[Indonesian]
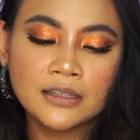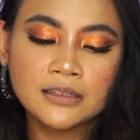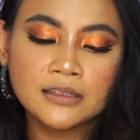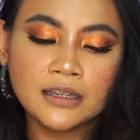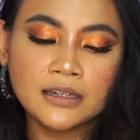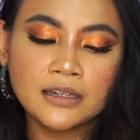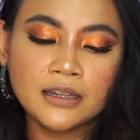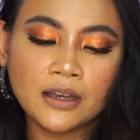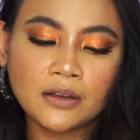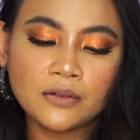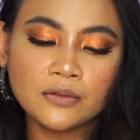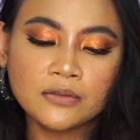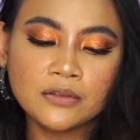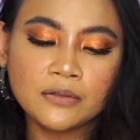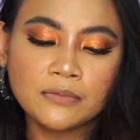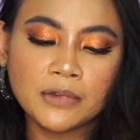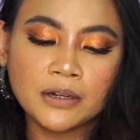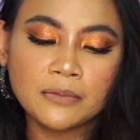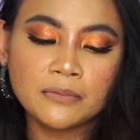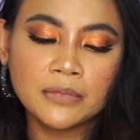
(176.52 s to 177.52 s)
jadi aku
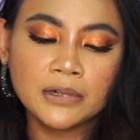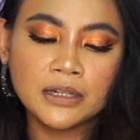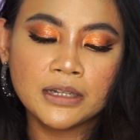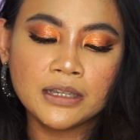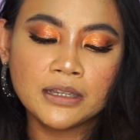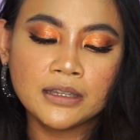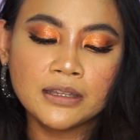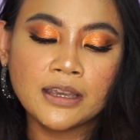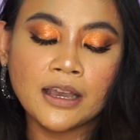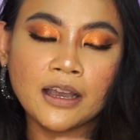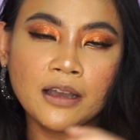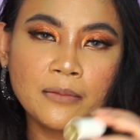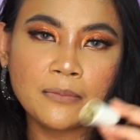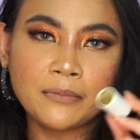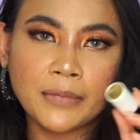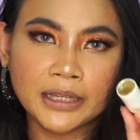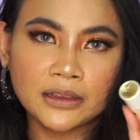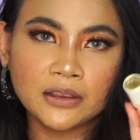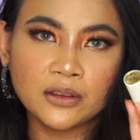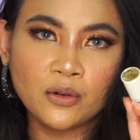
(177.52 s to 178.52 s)
cuman beli yang
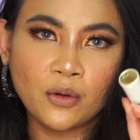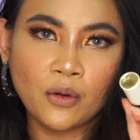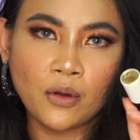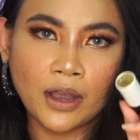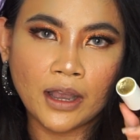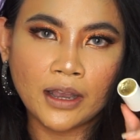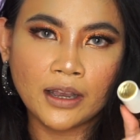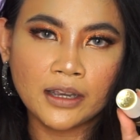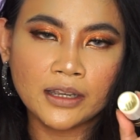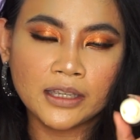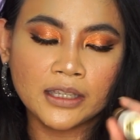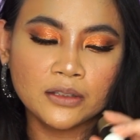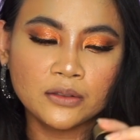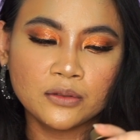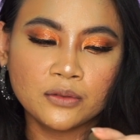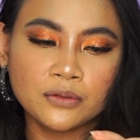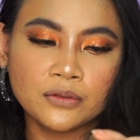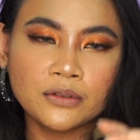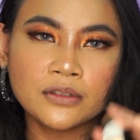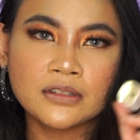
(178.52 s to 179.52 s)
matte doang,
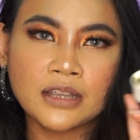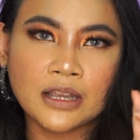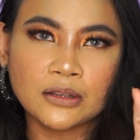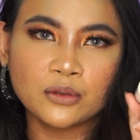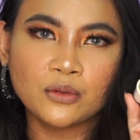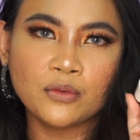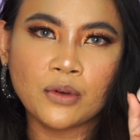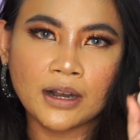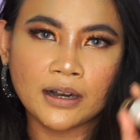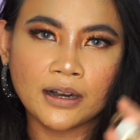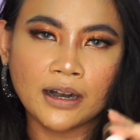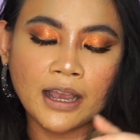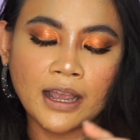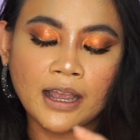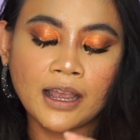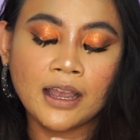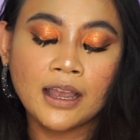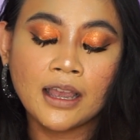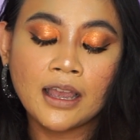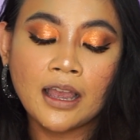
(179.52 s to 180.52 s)
itu satu
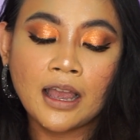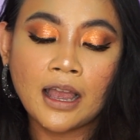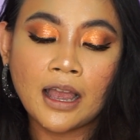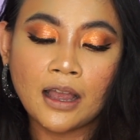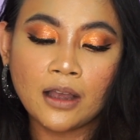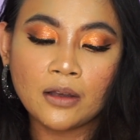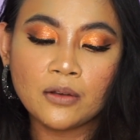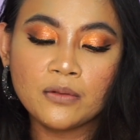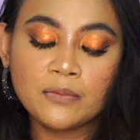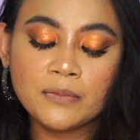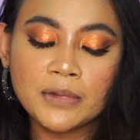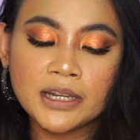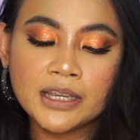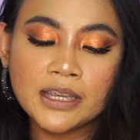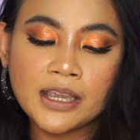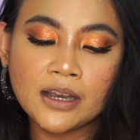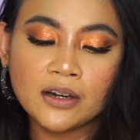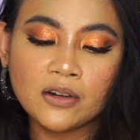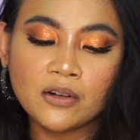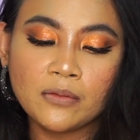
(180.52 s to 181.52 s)
warna. Aku
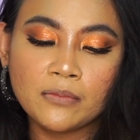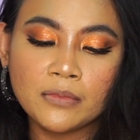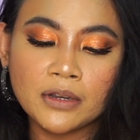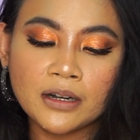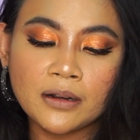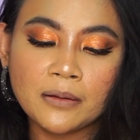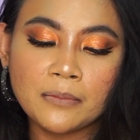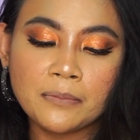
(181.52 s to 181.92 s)
beli yang nomor